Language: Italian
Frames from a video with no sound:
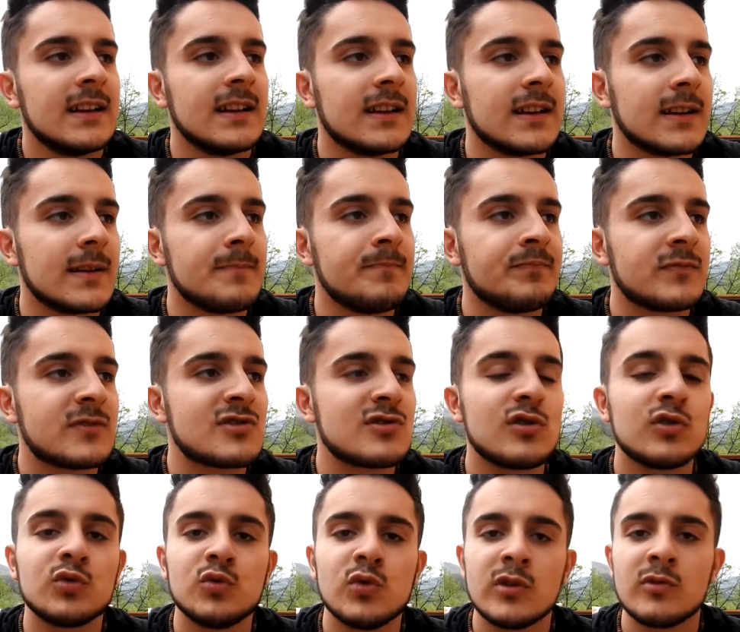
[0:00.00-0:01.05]
ehm,
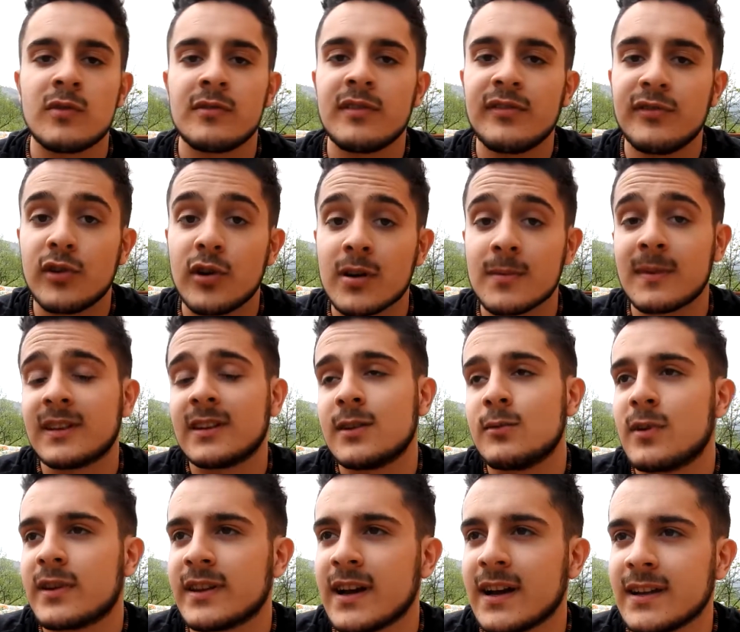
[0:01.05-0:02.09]
sono due nuovi format
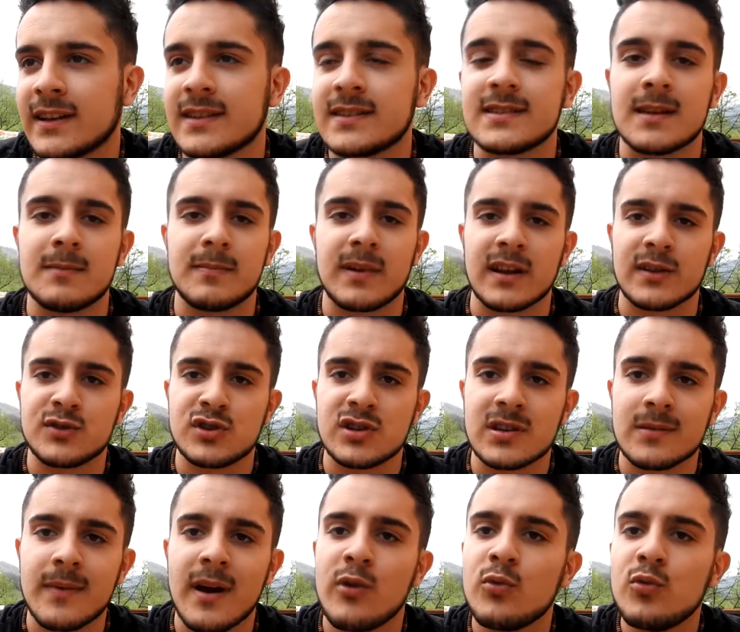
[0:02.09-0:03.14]
riguardanti riguardanti sempre il
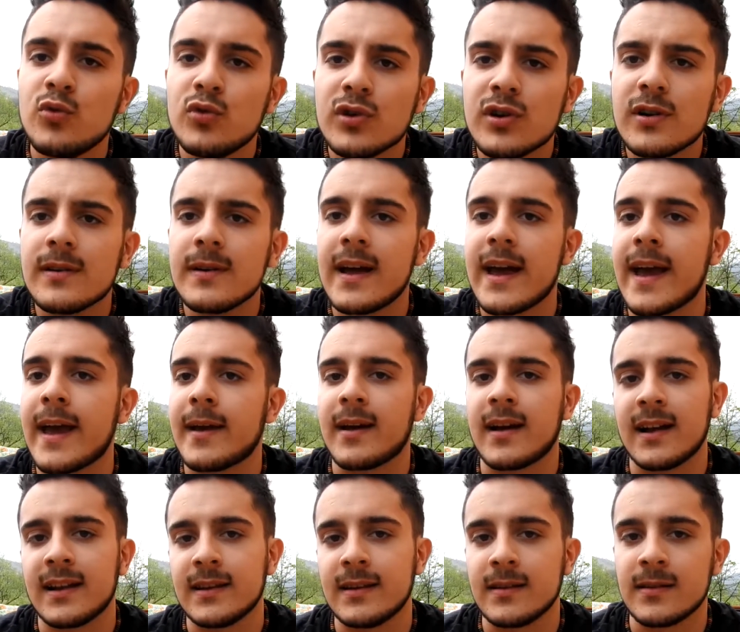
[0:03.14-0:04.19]
cinema. Uno è
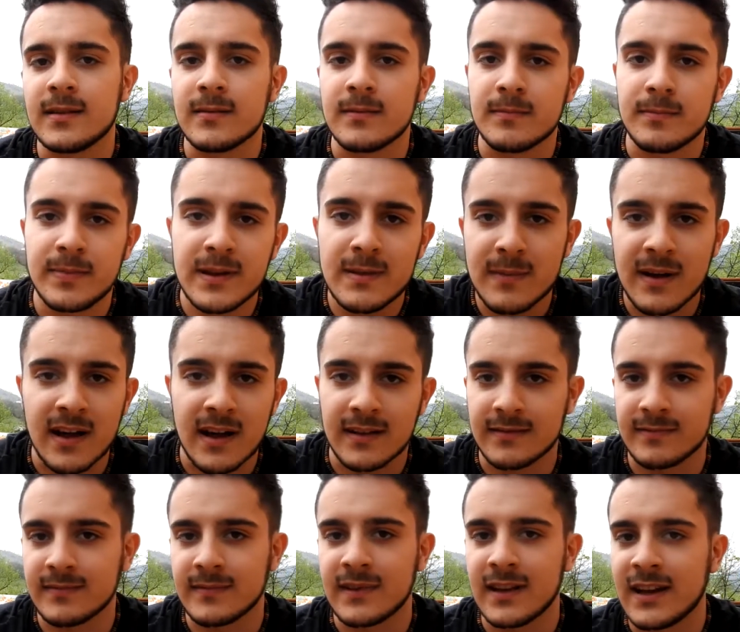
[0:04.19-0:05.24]
al, prima
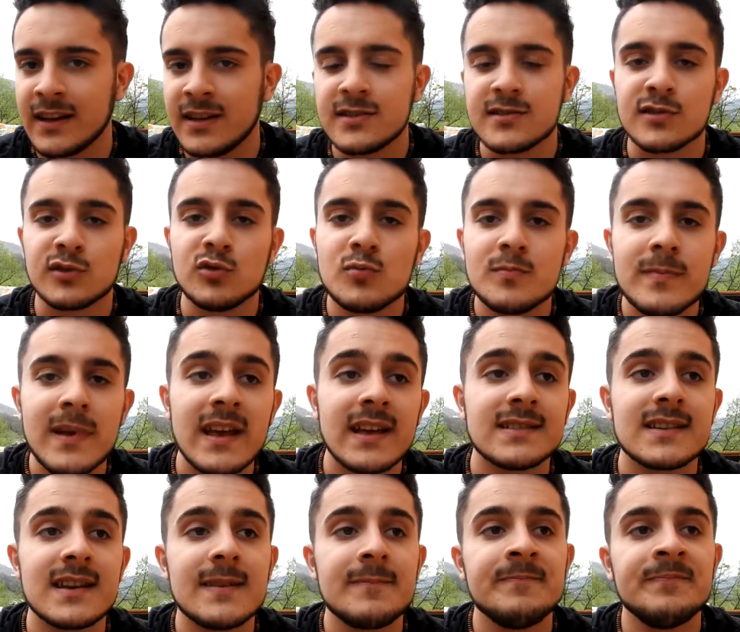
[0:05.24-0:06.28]
dell'inizio di un
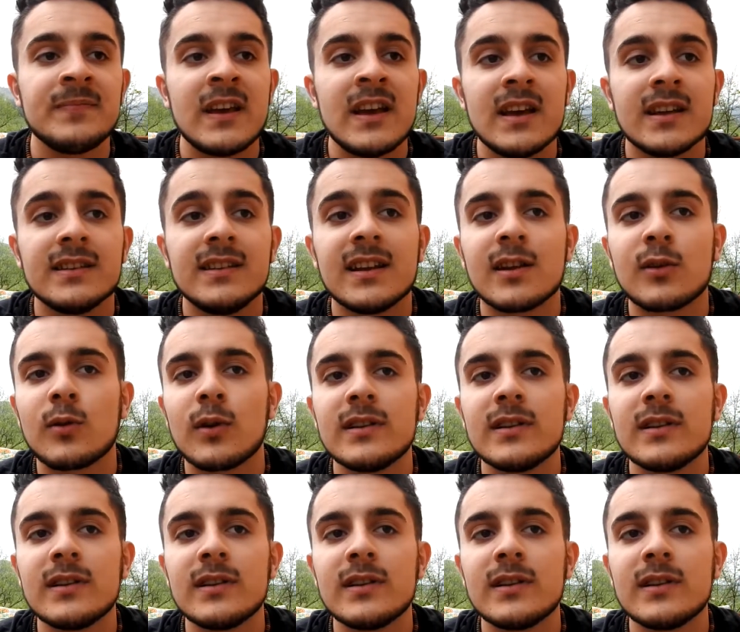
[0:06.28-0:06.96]
mese dire